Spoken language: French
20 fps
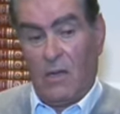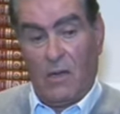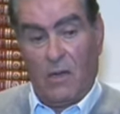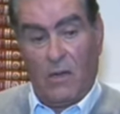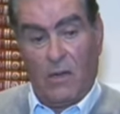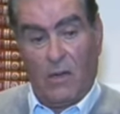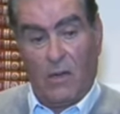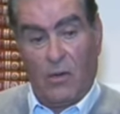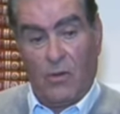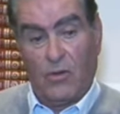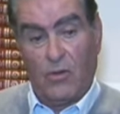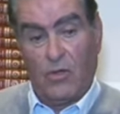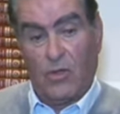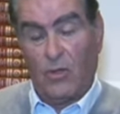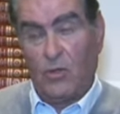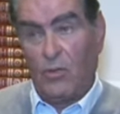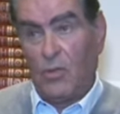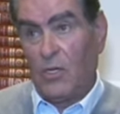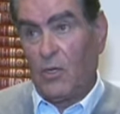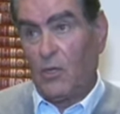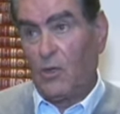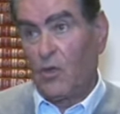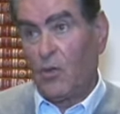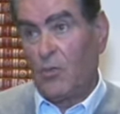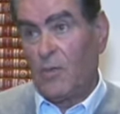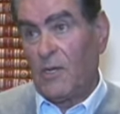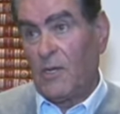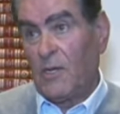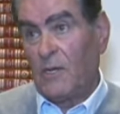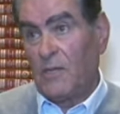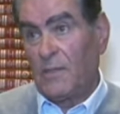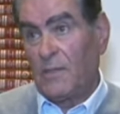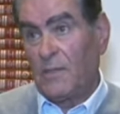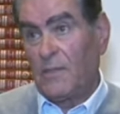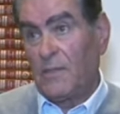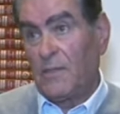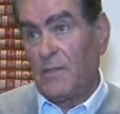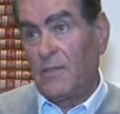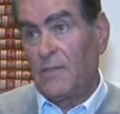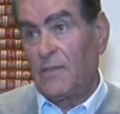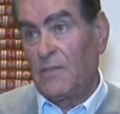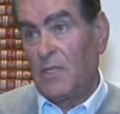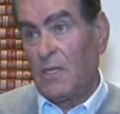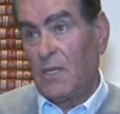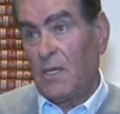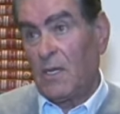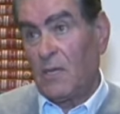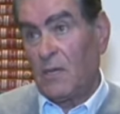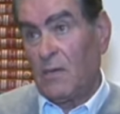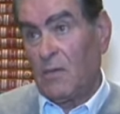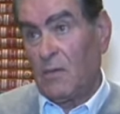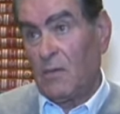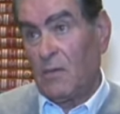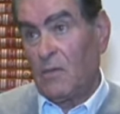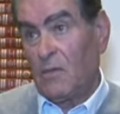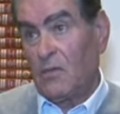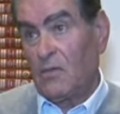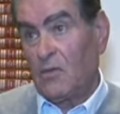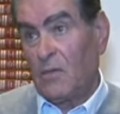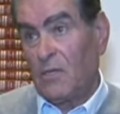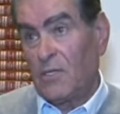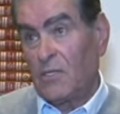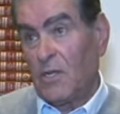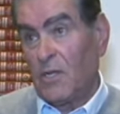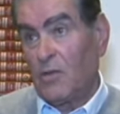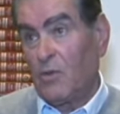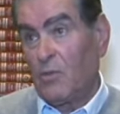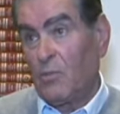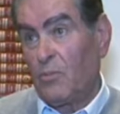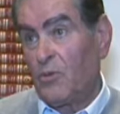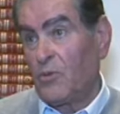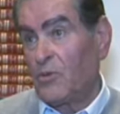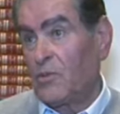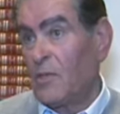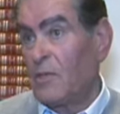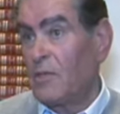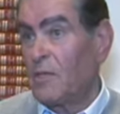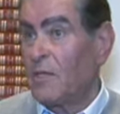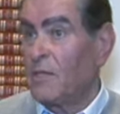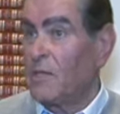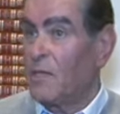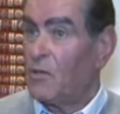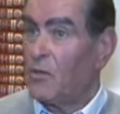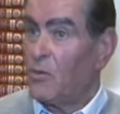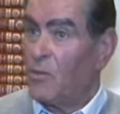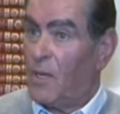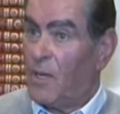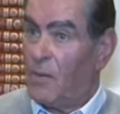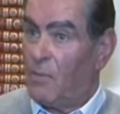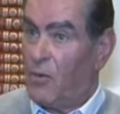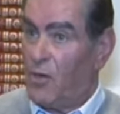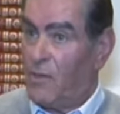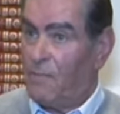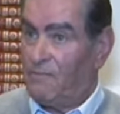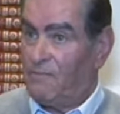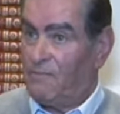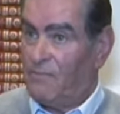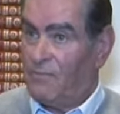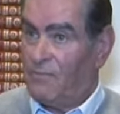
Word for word: Euh, aujourd'hui, notre bilan, euh, c'est 60% euh, d'endettement en moins,